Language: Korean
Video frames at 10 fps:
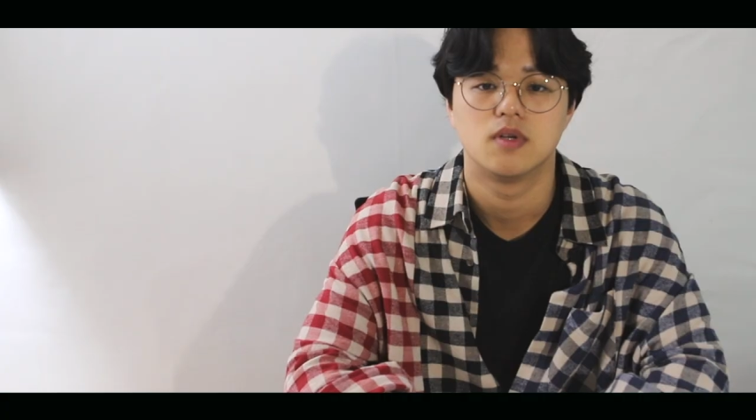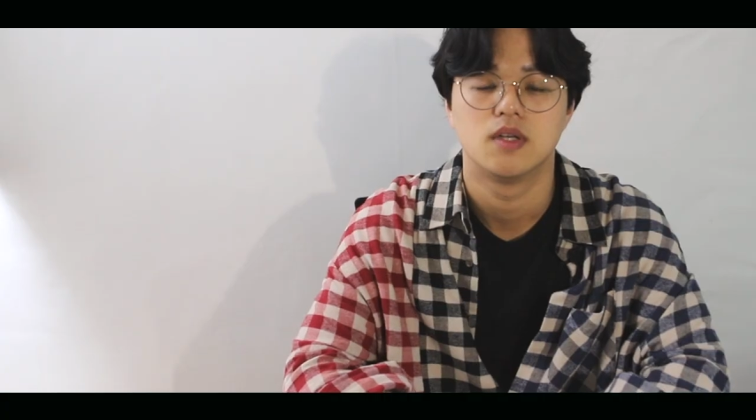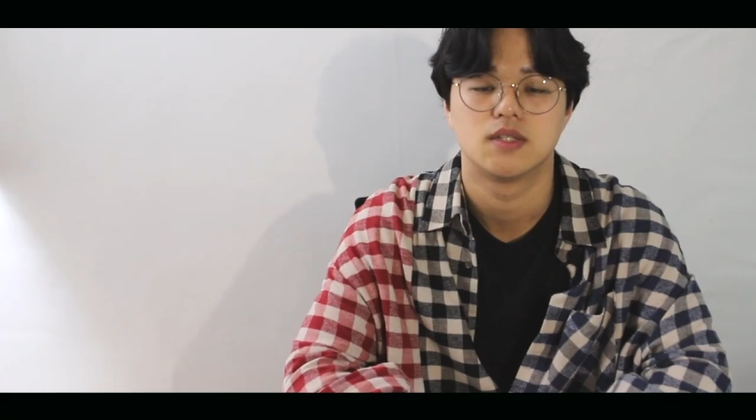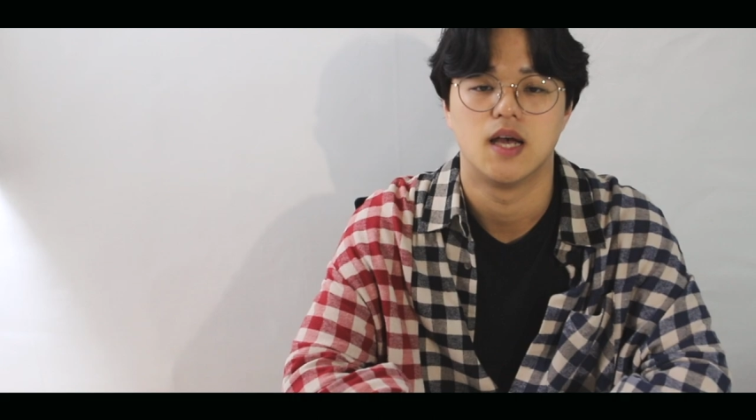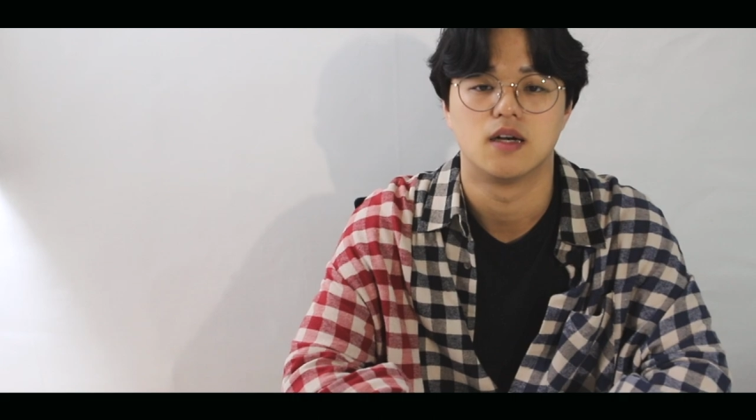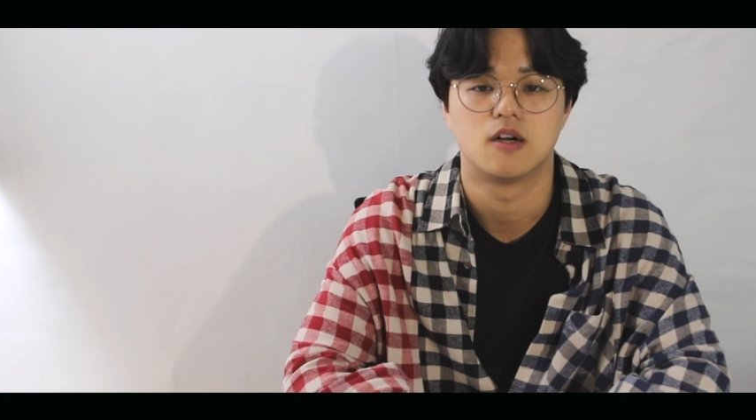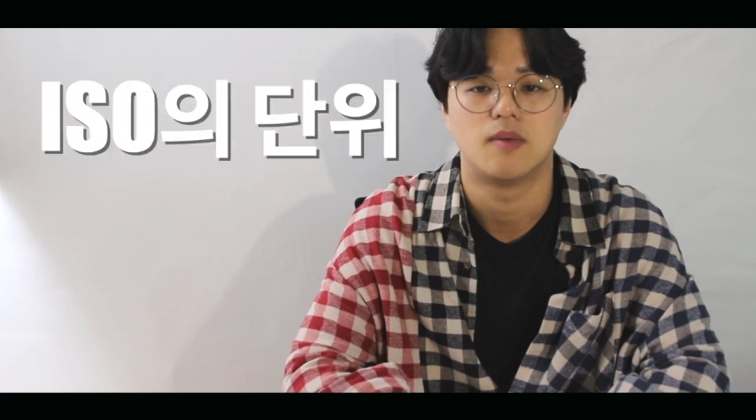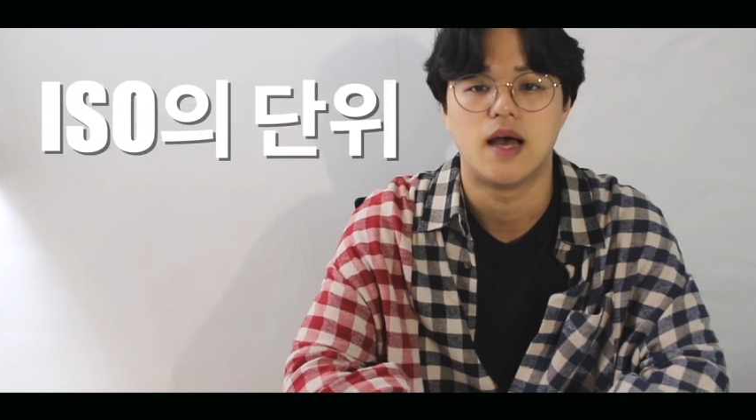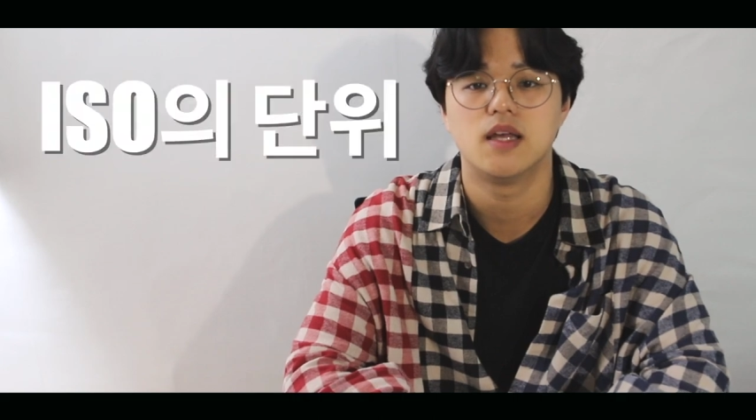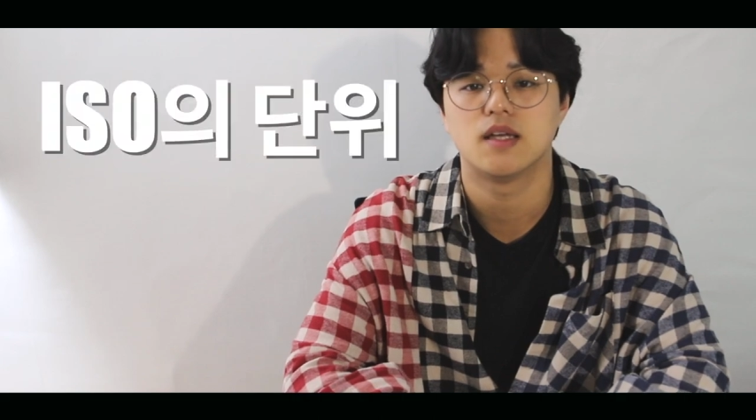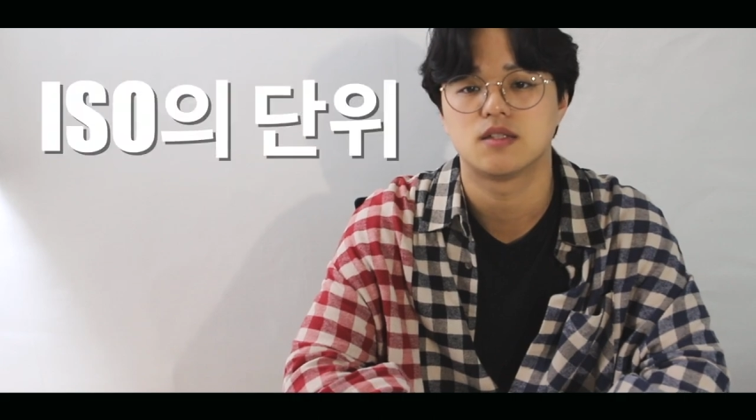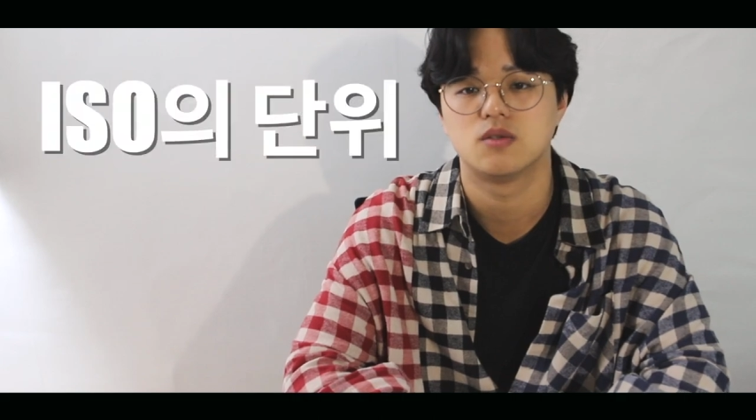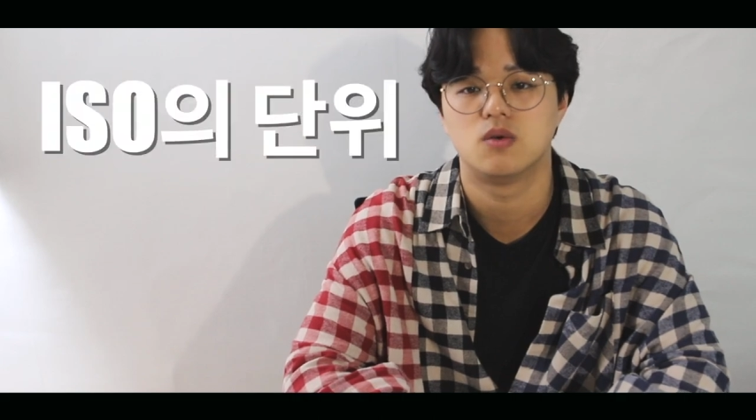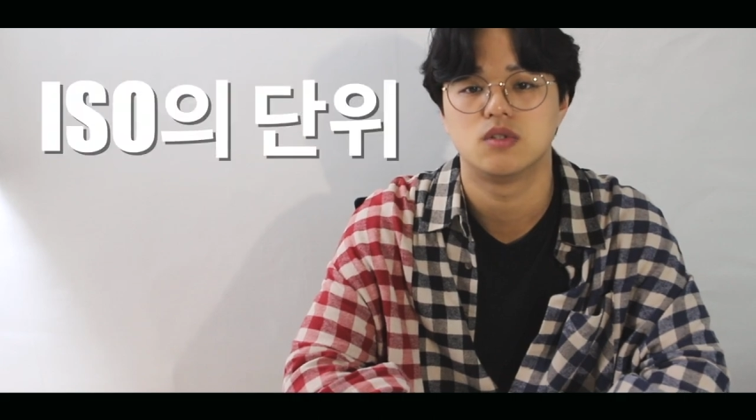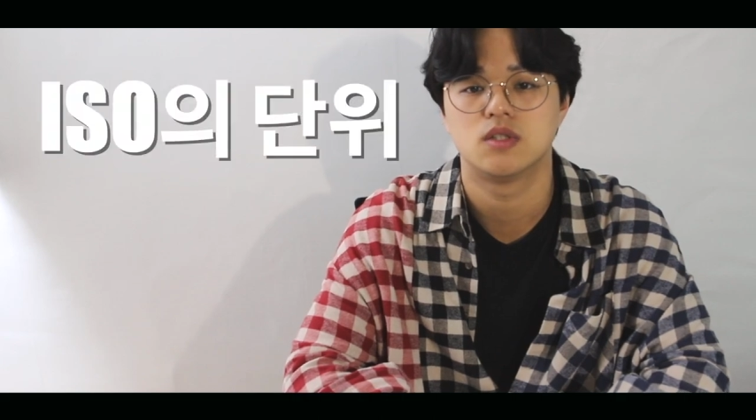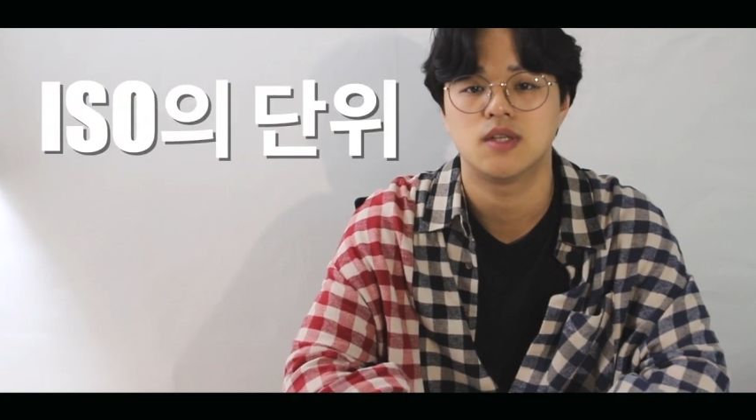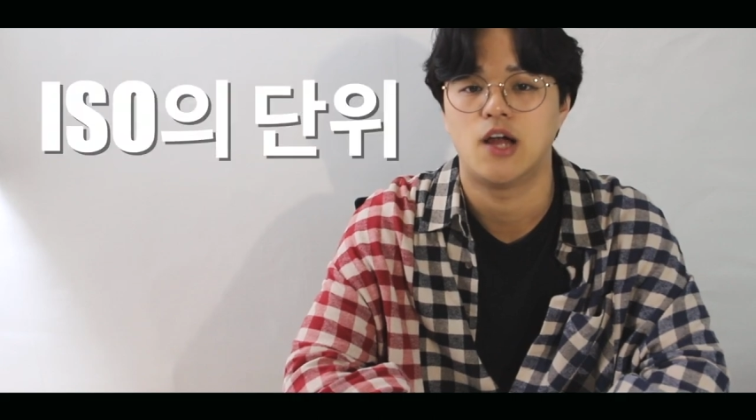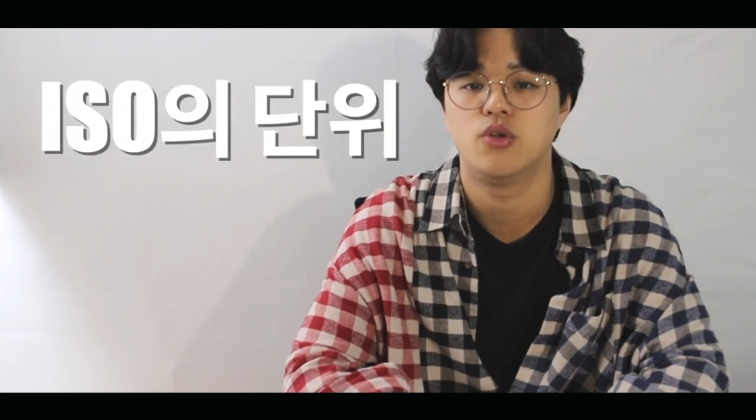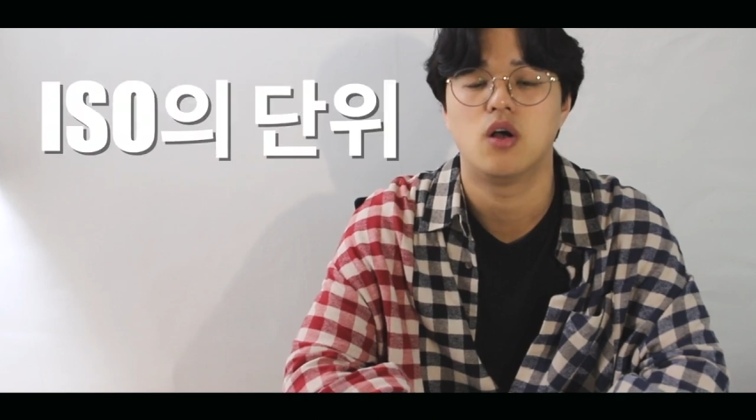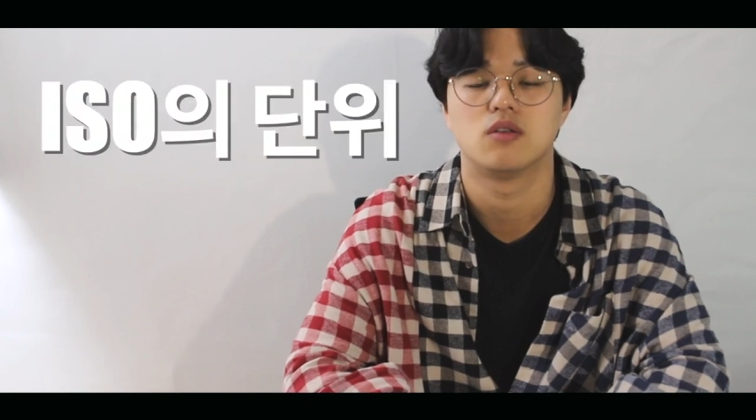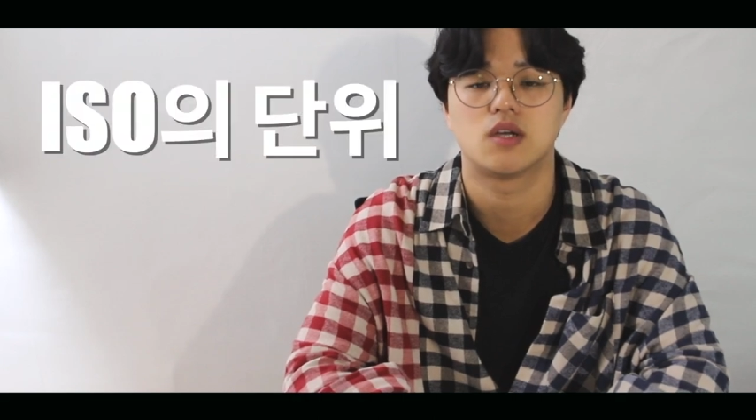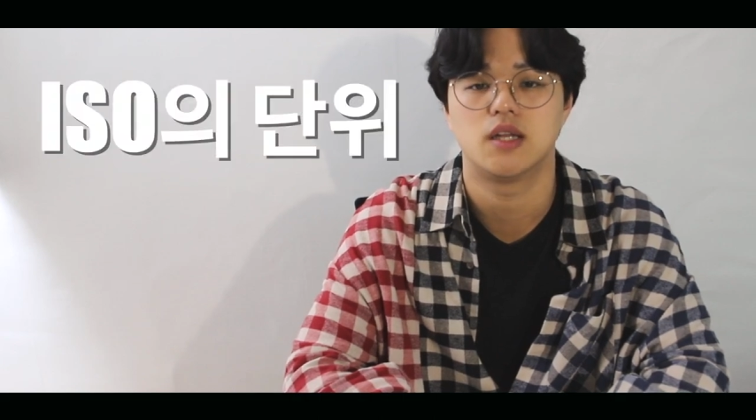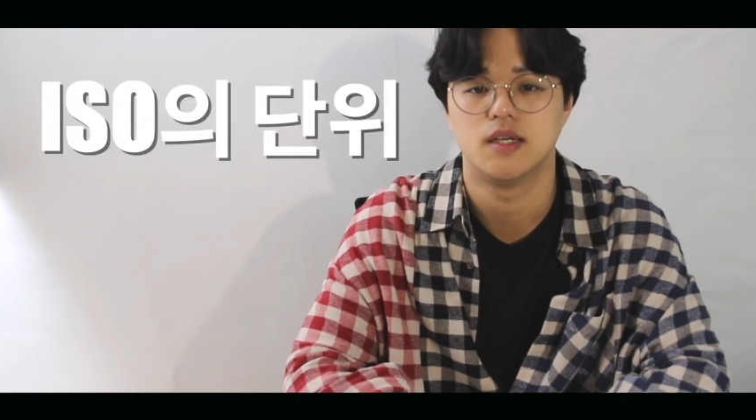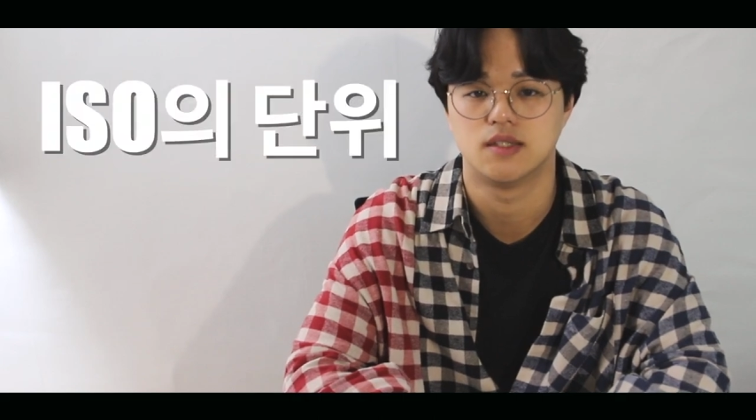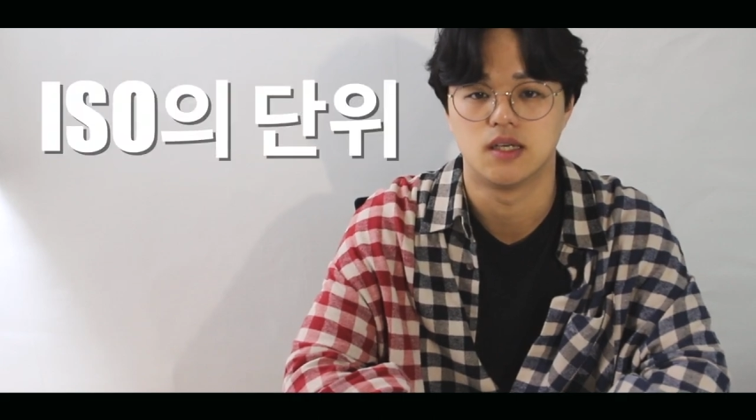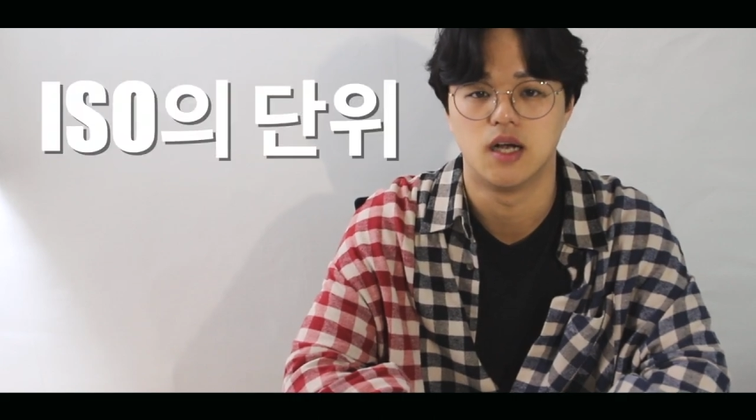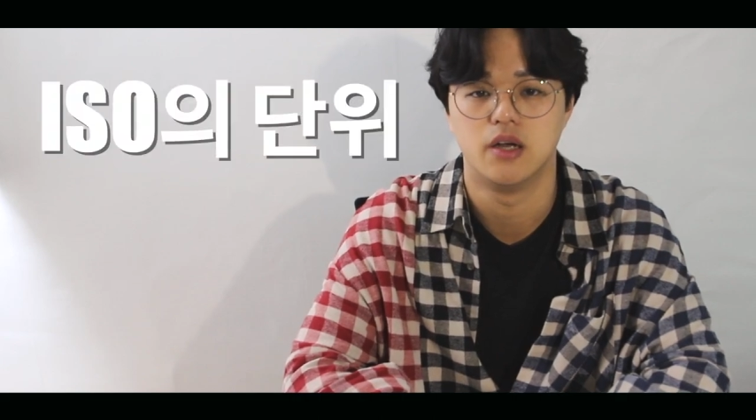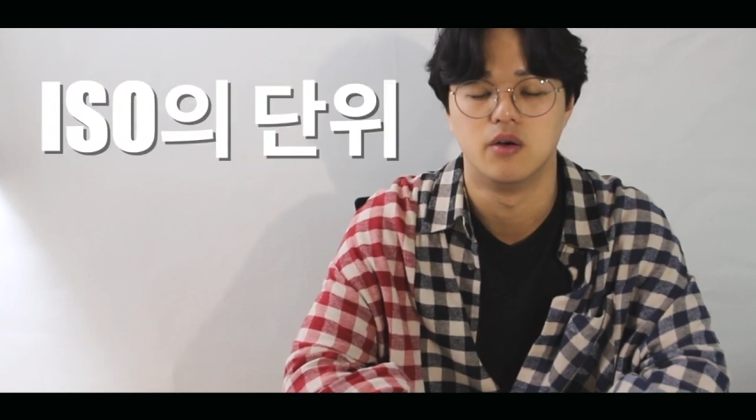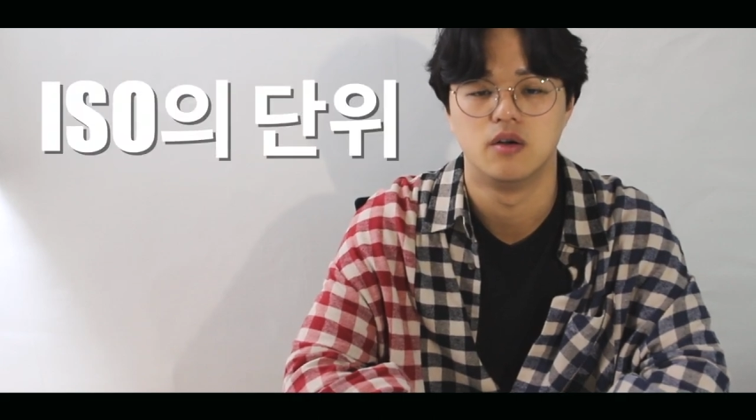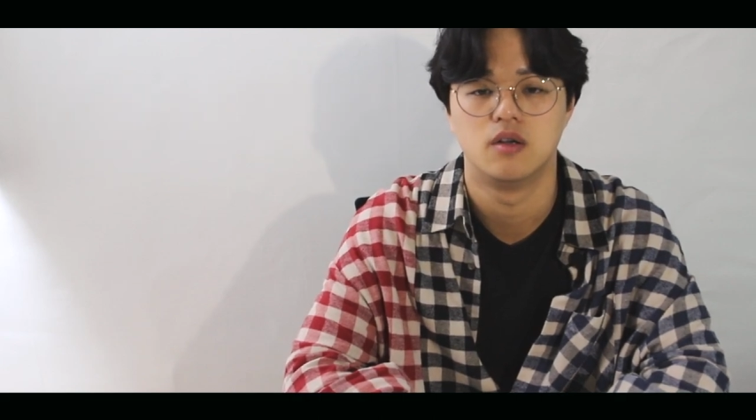자, 그럼 아이에스오는 단위가 어떻게 돼 있을까요?